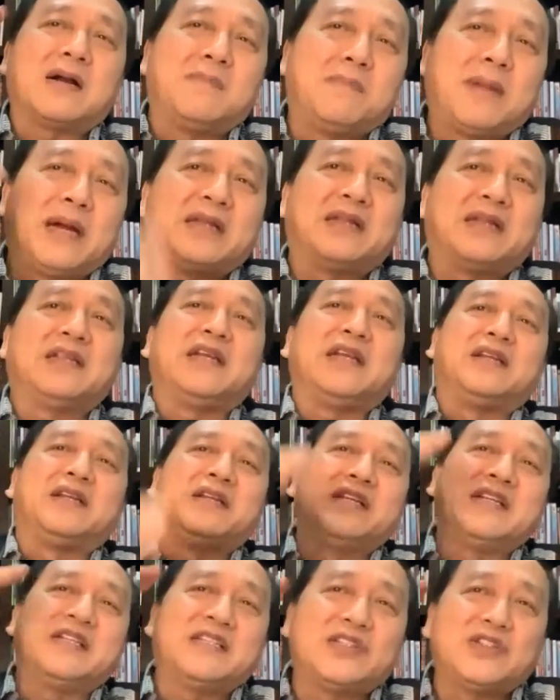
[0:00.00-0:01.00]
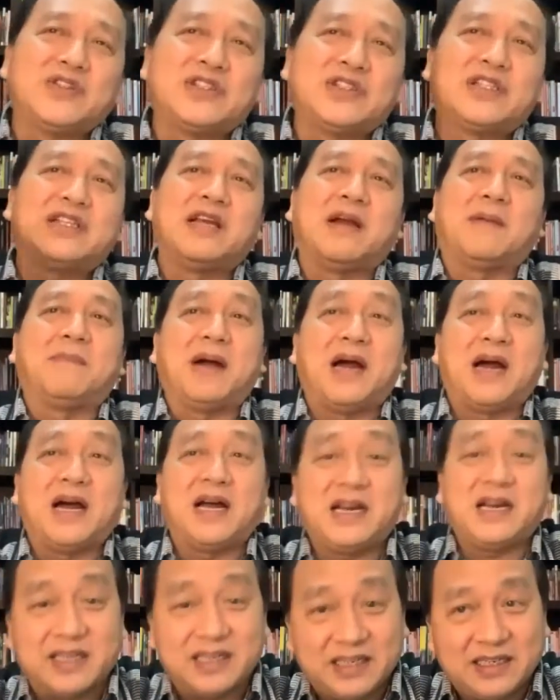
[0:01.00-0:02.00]
kematian Yesus tiap
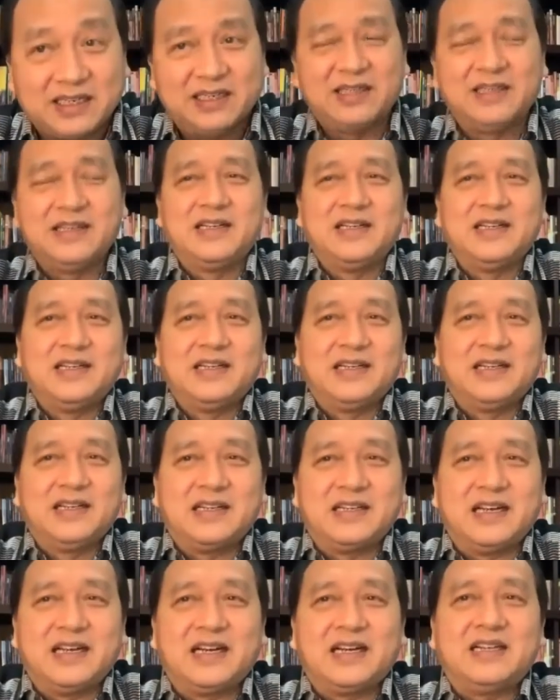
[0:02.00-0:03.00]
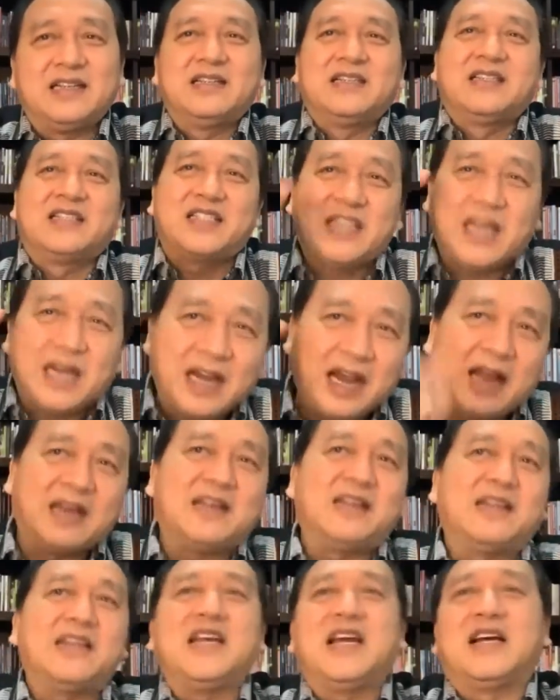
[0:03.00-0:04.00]
hari ya
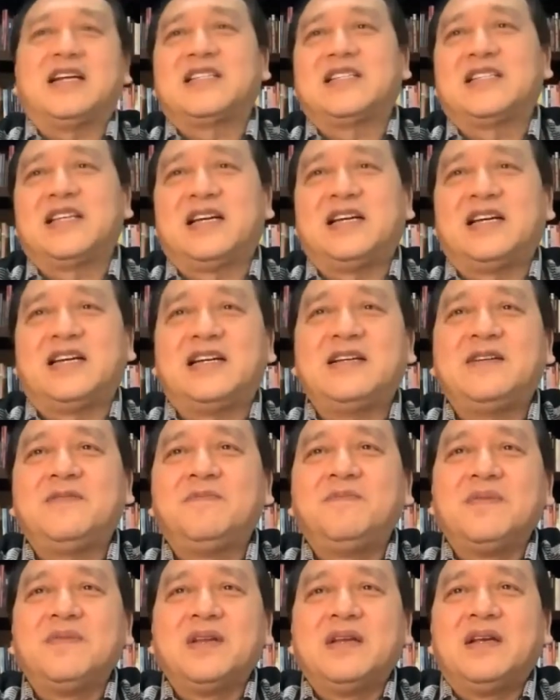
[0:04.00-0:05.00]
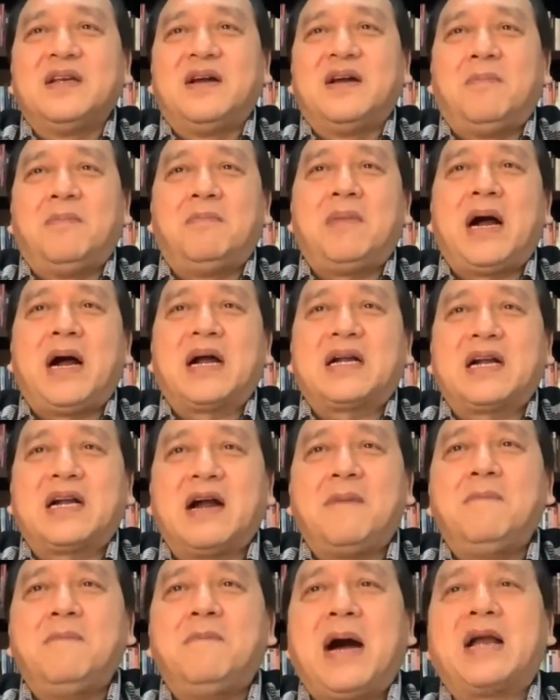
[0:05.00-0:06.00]
senantiasa
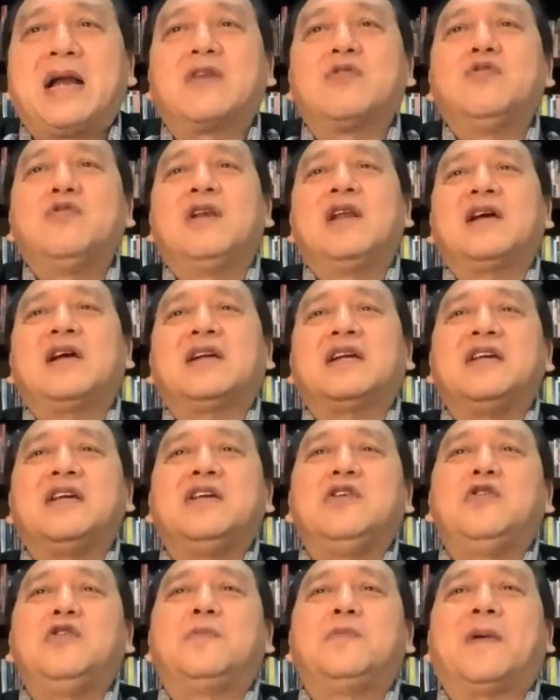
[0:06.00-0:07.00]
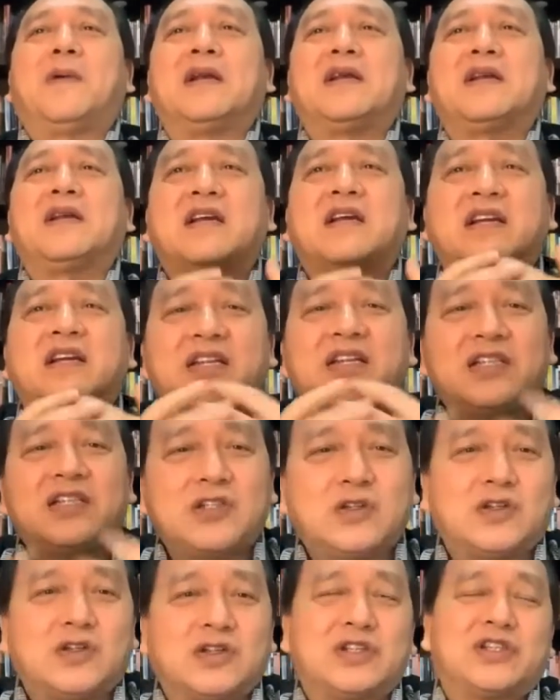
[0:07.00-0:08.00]
maka barulah kehidupan
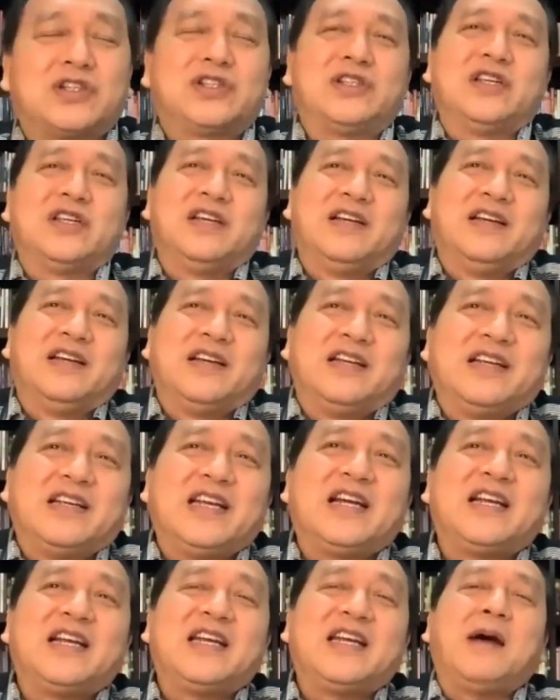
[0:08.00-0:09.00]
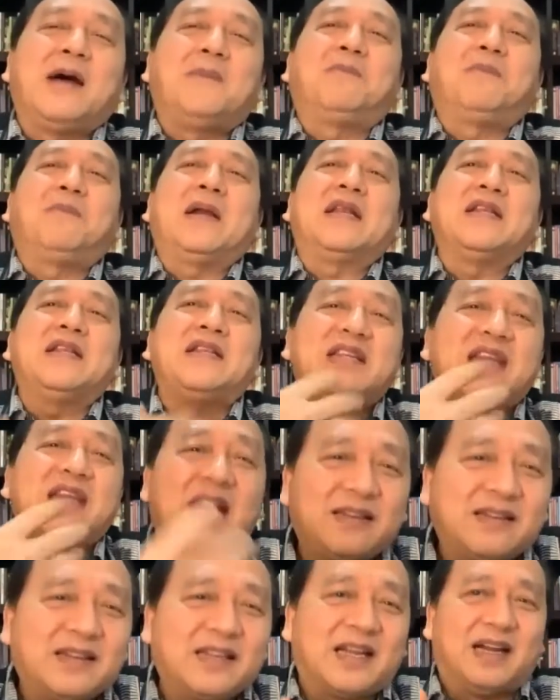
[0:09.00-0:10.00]
Kristus ya dapat
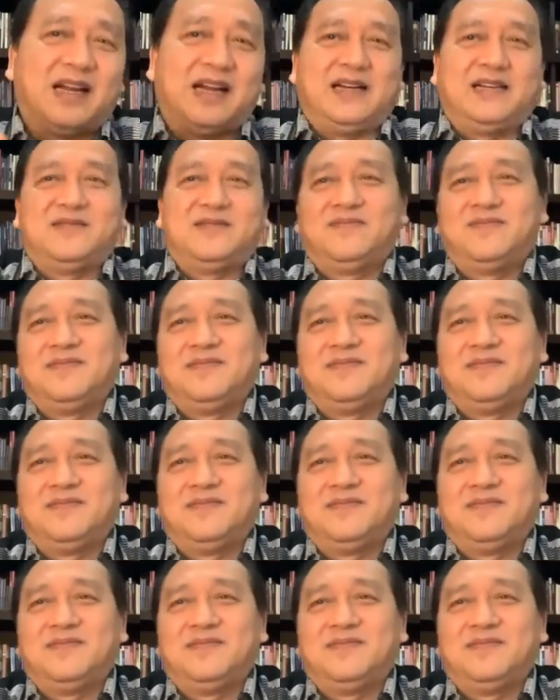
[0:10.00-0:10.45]
nyata